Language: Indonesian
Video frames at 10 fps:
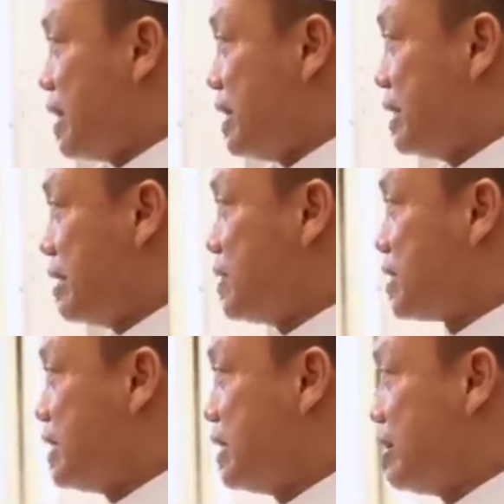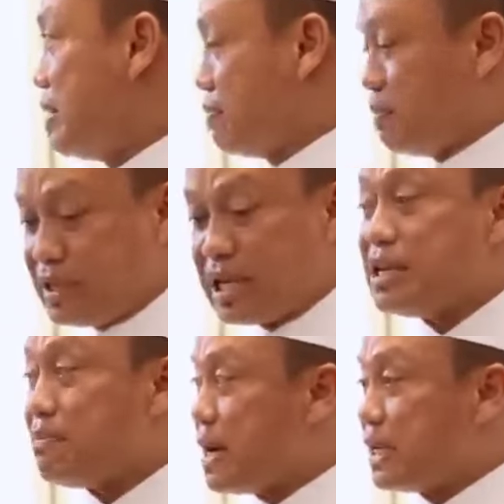panitia masjid,
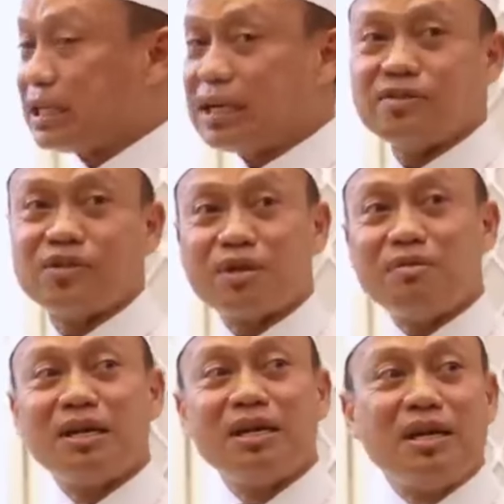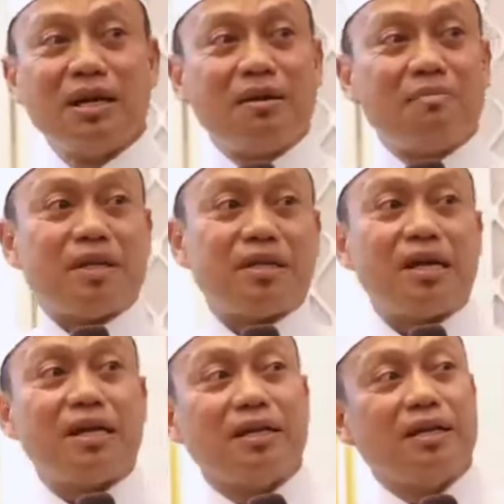misalnya Pak Asar langsung saya bilang, Pak
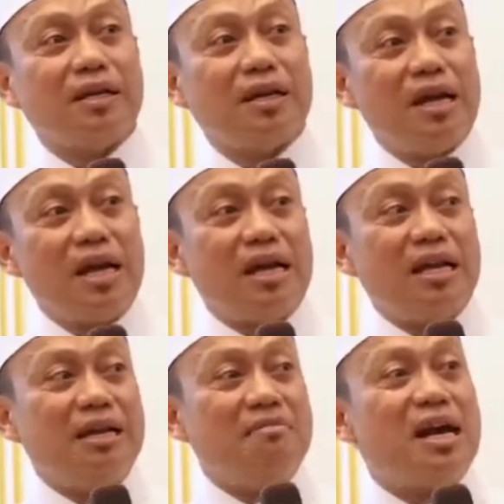Asar, di